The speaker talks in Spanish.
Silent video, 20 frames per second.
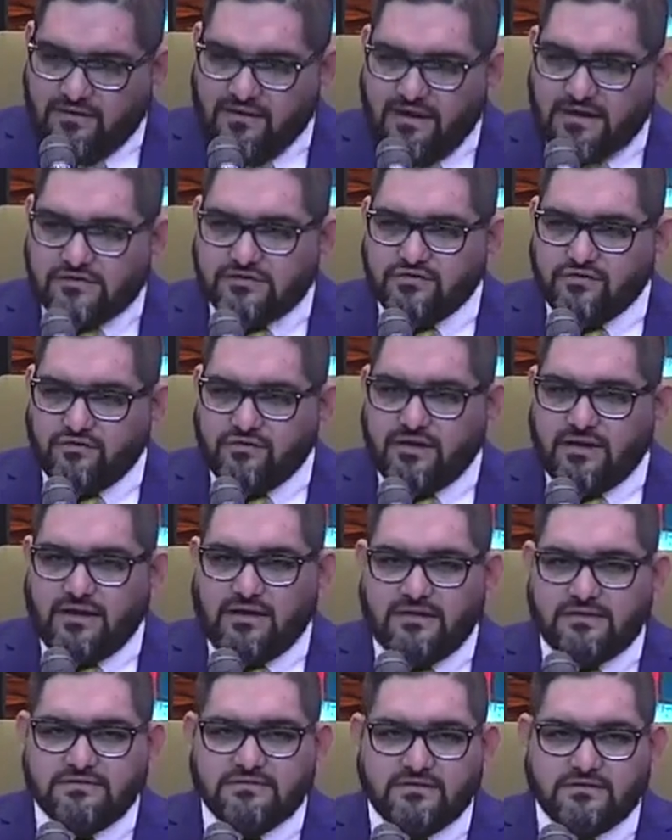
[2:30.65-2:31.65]
acción de
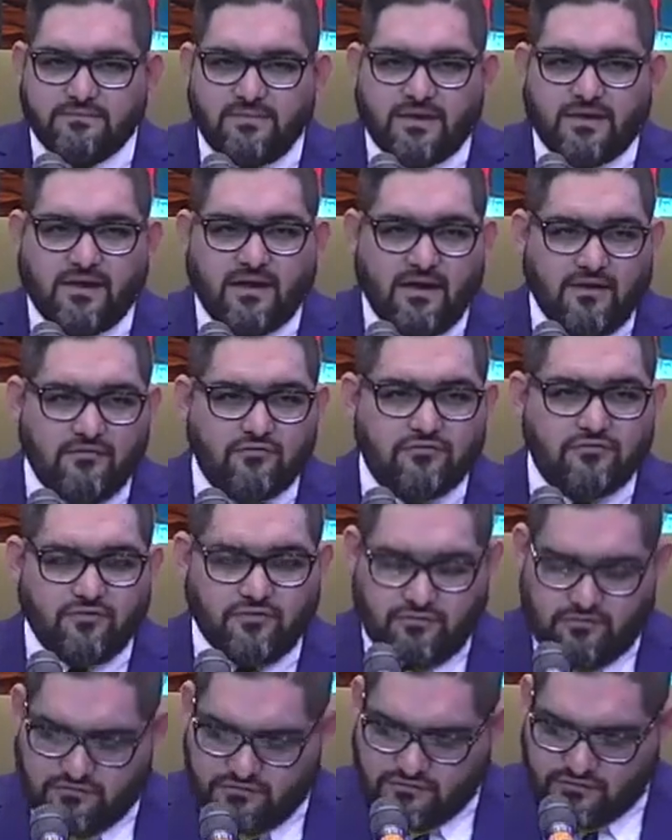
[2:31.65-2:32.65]
gracias para cada uno de
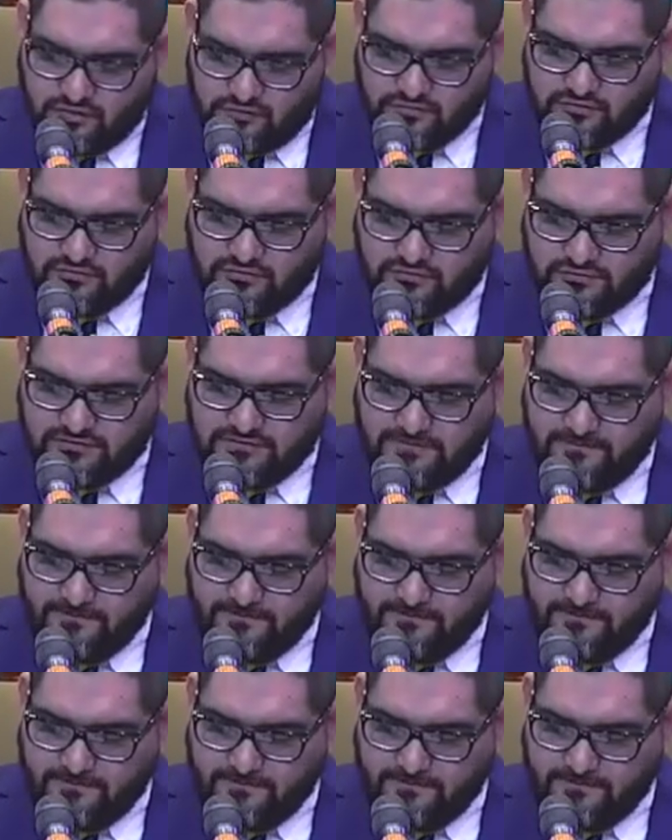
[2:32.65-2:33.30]
nosotros.